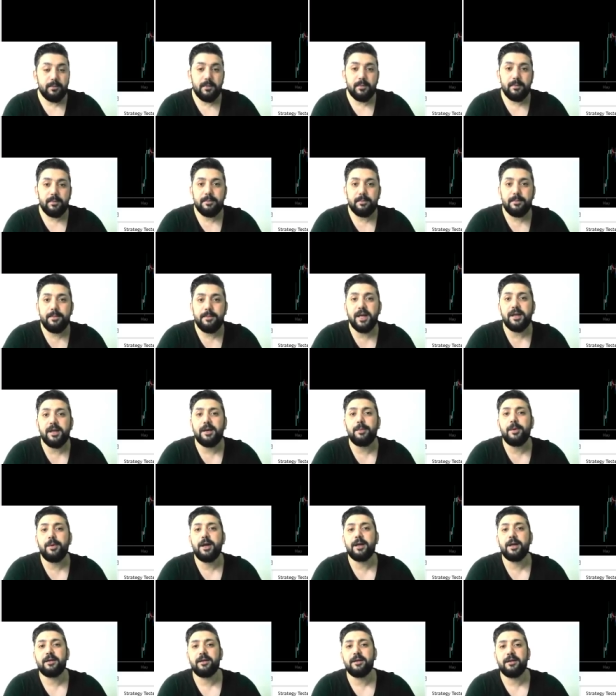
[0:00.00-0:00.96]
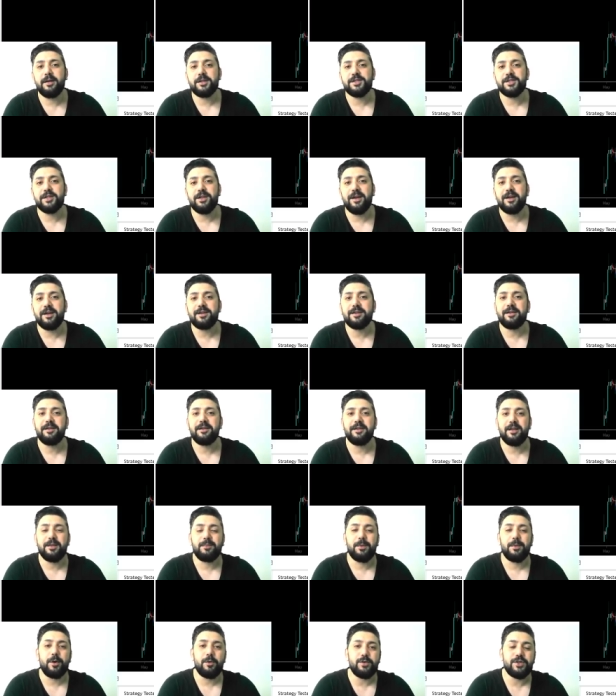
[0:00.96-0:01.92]
Merhaba arkadaşlar
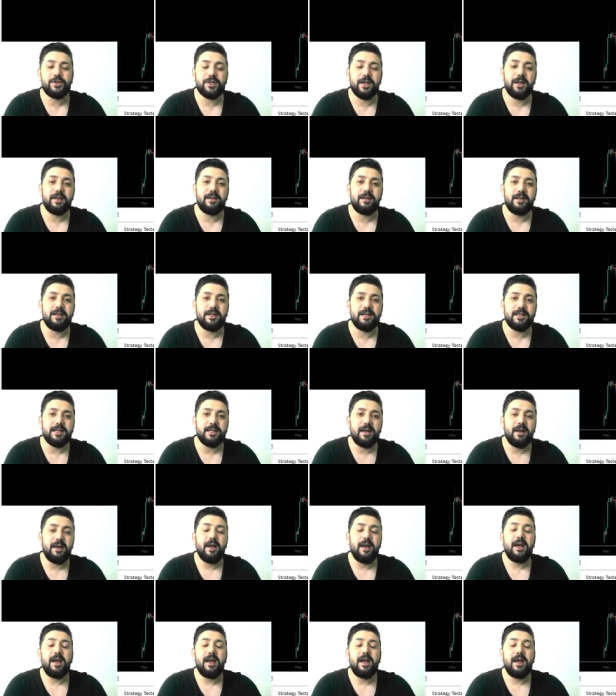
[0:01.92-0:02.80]
kanalıma hoş geldiniz.